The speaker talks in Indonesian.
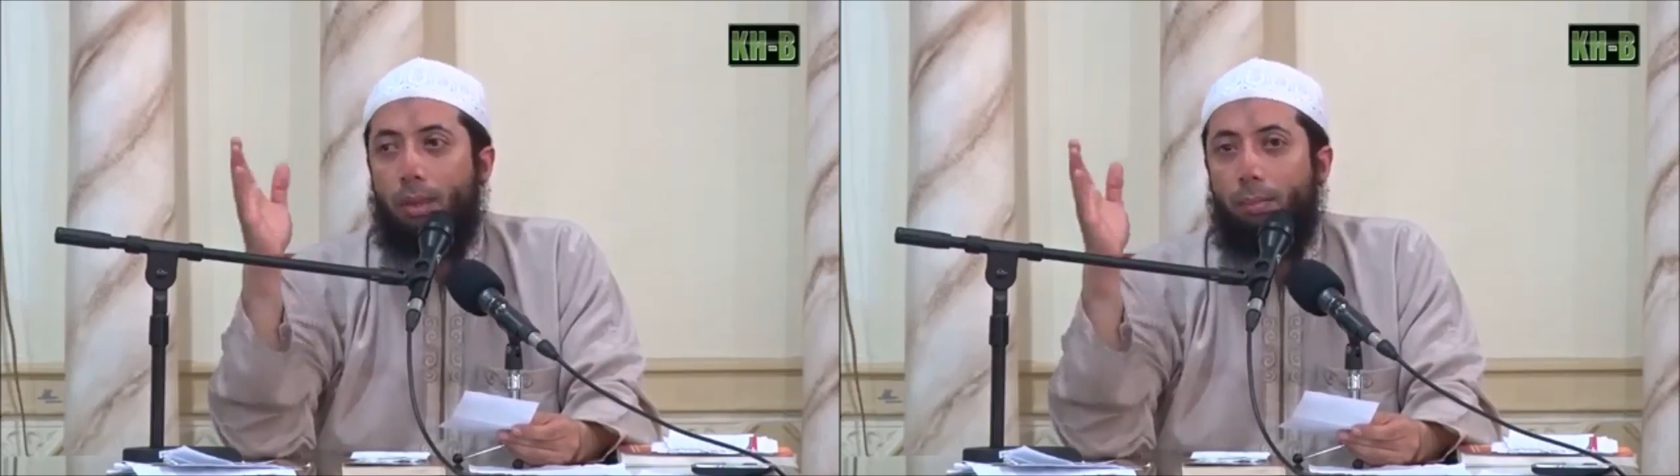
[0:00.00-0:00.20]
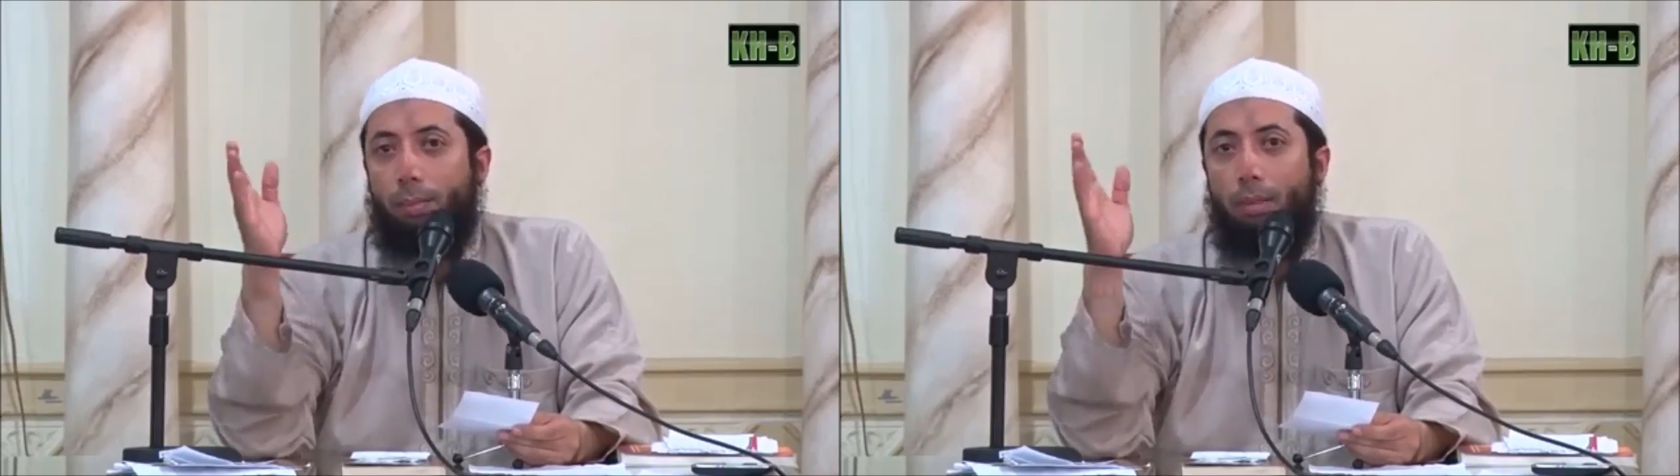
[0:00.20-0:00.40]

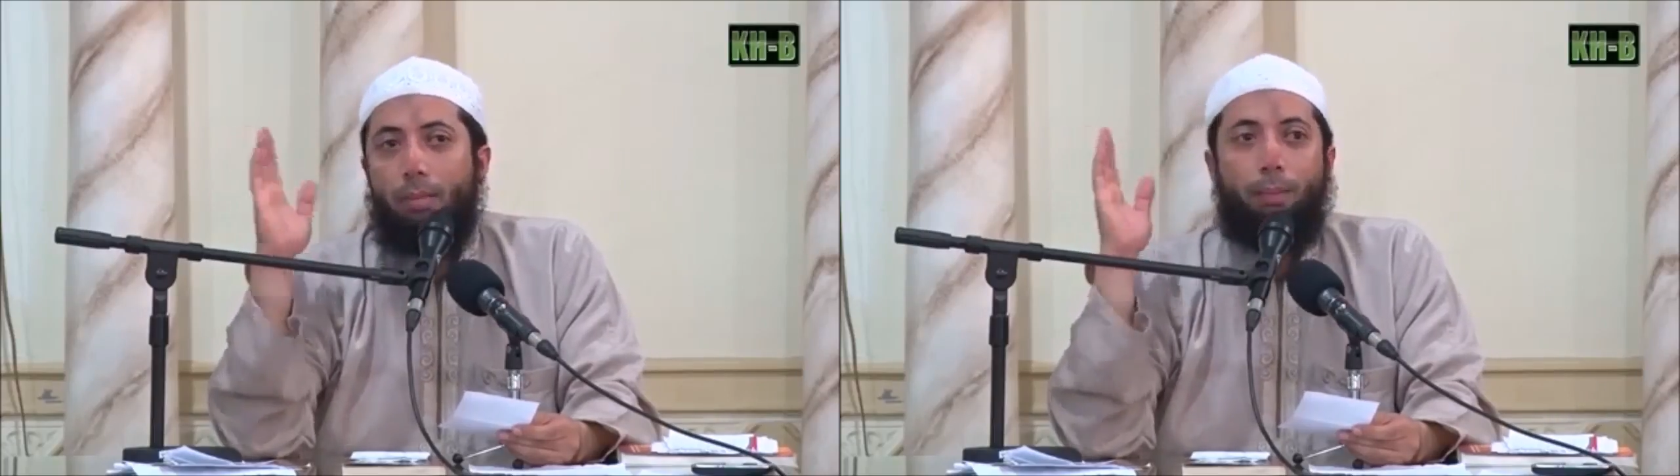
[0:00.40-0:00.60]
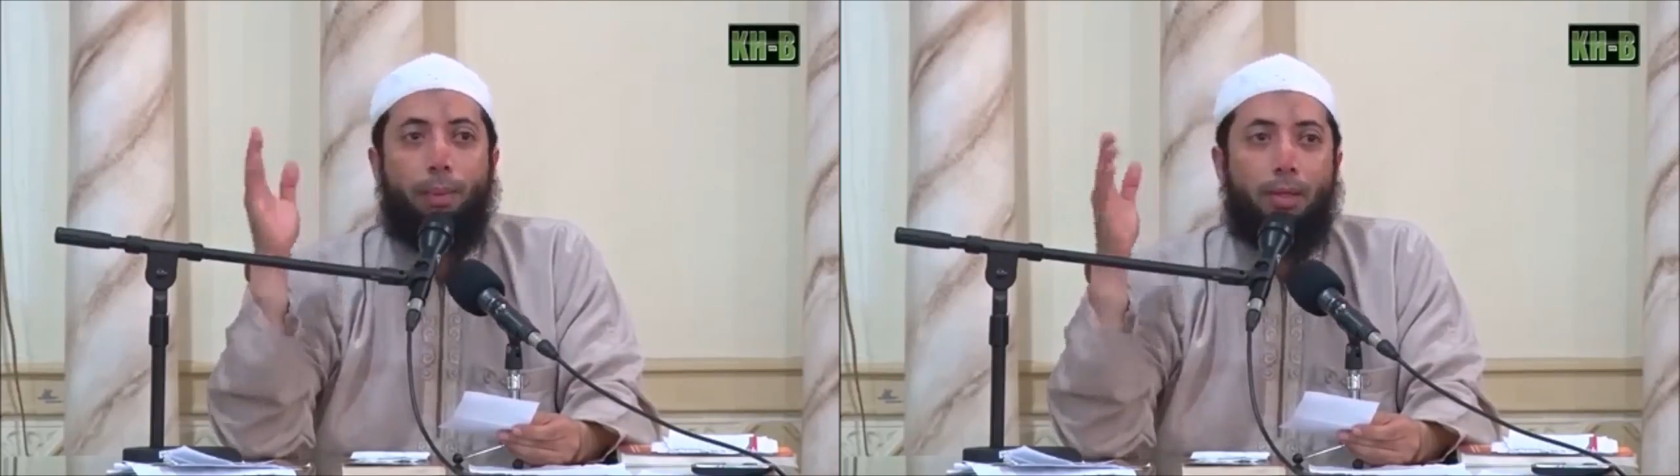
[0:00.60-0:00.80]
bilang Pak
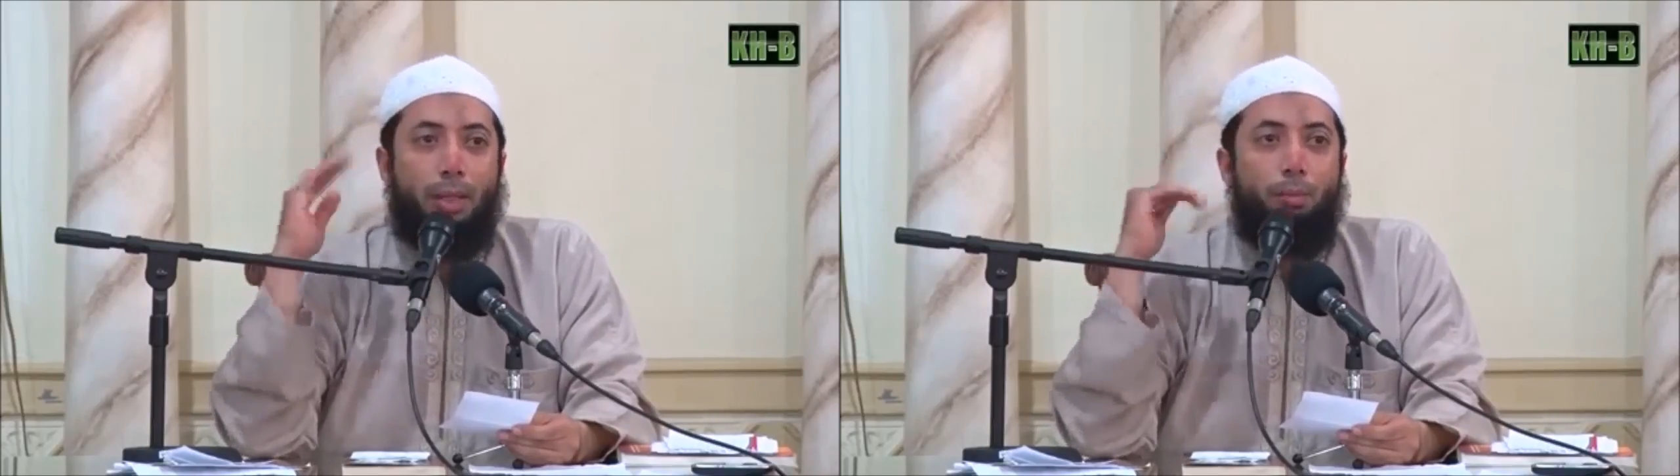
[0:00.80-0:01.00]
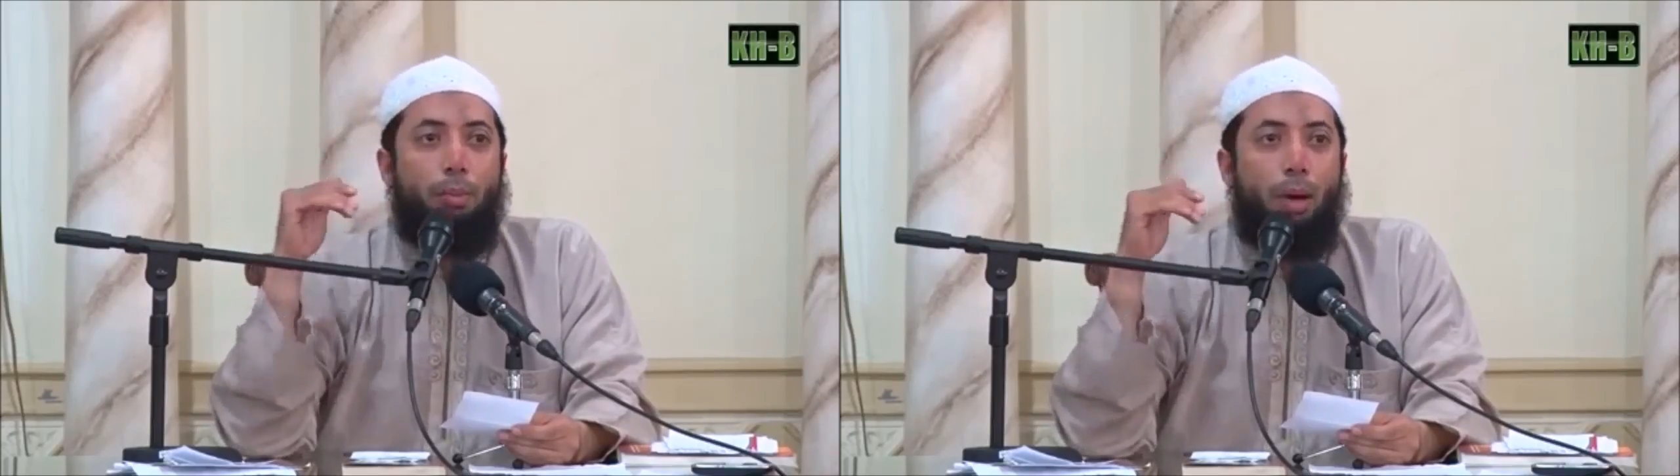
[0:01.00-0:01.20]
maaf Pak
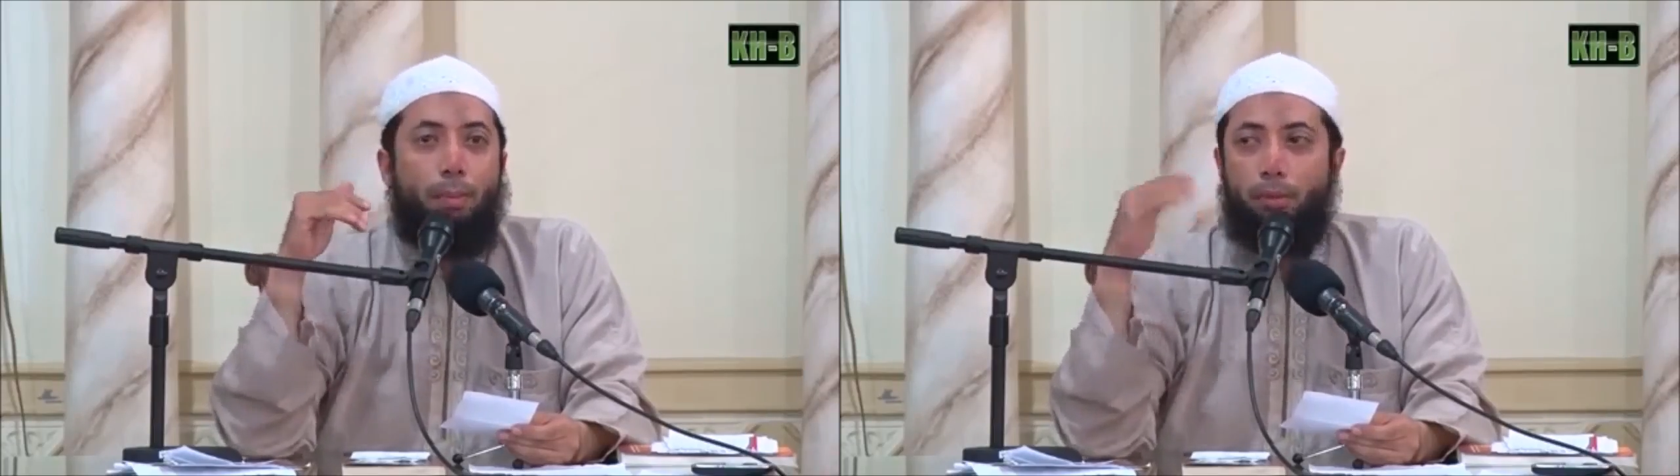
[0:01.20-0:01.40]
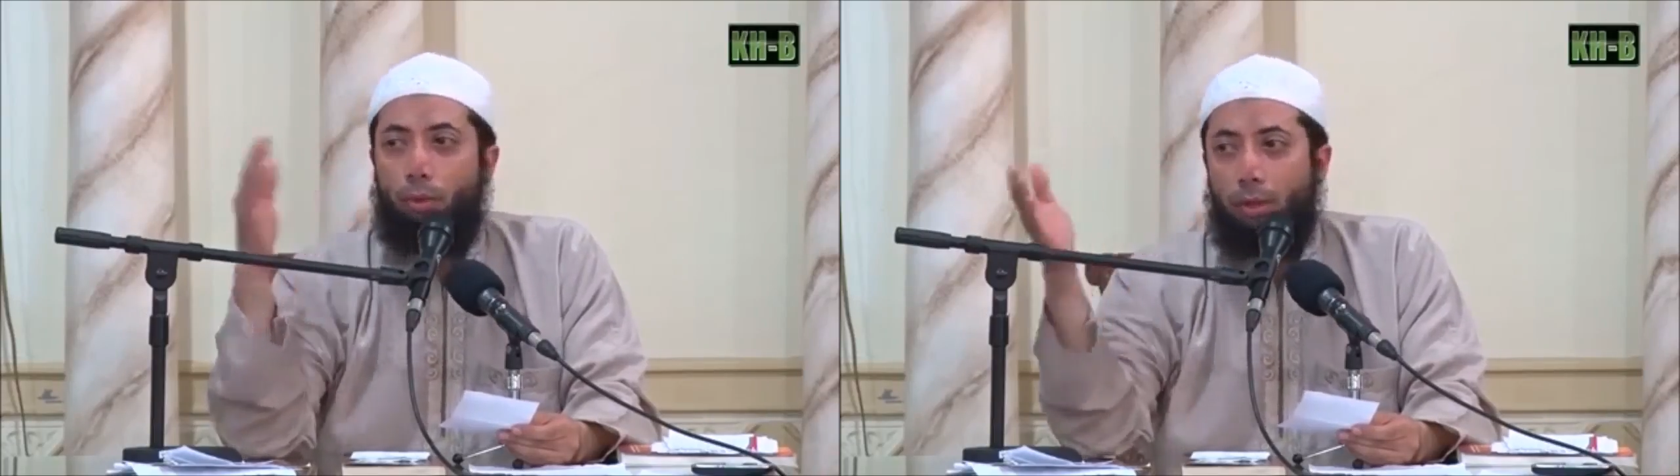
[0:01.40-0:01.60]
saya mau pamit.